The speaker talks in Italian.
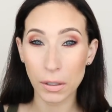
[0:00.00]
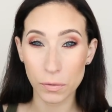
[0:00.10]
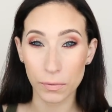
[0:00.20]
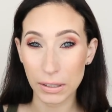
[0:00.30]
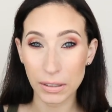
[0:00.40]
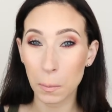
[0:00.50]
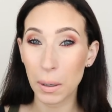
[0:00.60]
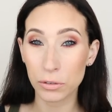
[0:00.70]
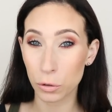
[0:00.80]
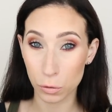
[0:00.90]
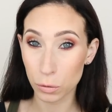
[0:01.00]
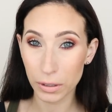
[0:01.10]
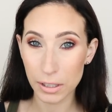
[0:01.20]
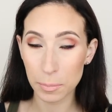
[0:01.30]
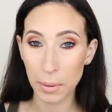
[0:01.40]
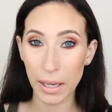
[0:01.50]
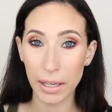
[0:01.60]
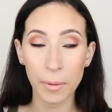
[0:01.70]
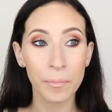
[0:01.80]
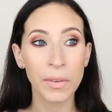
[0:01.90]
ore su 24 sul
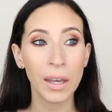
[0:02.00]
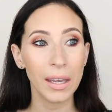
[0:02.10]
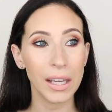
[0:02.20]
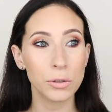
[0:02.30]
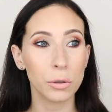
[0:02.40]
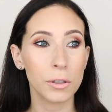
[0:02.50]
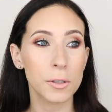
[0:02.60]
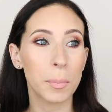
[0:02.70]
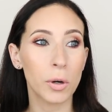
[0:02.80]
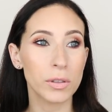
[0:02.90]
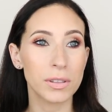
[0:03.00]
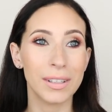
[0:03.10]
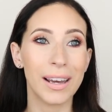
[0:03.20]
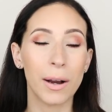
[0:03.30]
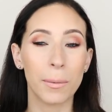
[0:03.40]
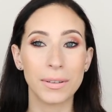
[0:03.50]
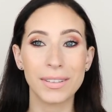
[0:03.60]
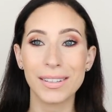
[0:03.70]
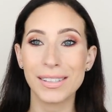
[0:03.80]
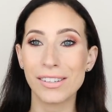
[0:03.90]
display e sono esposti a
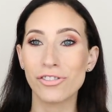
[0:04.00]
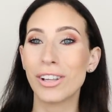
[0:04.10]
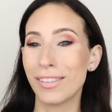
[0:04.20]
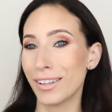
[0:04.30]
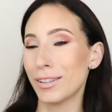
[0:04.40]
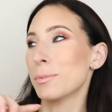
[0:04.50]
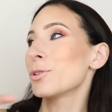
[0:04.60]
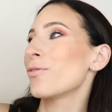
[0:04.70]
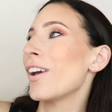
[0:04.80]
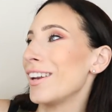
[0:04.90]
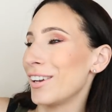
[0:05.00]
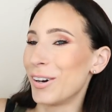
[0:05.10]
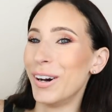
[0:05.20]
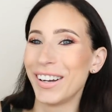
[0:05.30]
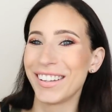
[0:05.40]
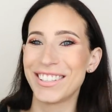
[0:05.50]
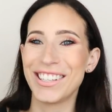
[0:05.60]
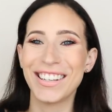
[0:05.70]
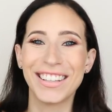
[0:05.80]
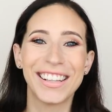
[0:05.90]
qualsiasi agente atmosferico
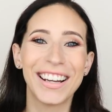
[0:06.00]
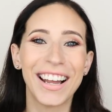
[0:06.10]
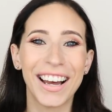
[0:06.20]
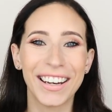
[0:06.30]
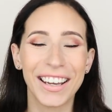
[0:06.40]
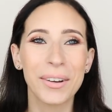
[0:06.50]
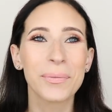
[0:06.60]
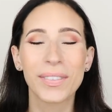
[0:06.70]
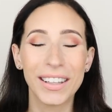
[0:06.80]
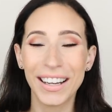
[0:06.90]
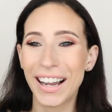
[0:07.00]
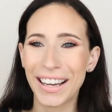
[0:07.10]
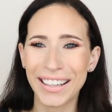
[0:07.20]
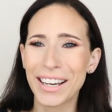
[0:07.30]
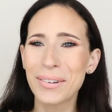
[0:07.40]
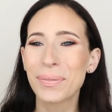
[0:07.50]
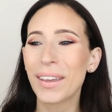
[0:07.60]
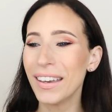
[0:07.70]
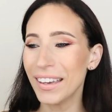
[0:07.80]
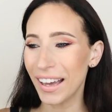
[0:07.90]
giri nell'aria, nell'aria,
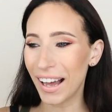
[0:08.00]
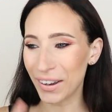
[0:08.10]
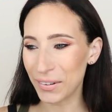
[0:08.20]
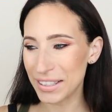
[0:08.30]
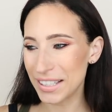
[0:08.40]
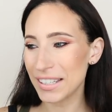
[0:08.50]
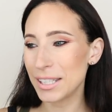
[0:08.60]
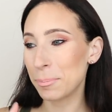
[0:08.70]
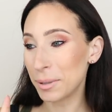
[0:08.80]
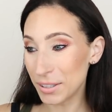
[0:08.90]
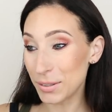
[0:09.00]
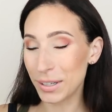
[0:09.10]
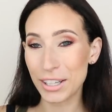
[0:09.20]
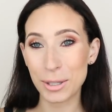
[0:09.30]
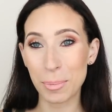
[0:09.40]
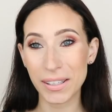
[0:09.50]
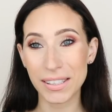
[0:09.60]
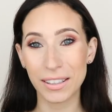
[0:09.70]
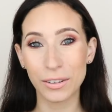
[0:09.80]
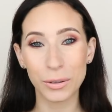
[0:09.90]
a qualsiasi persona ci
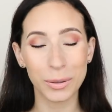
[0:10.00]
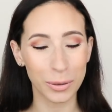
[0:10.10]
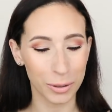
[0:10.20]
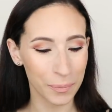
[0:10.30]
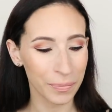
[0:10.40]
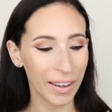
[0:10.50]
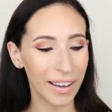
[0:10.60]
passi intorno,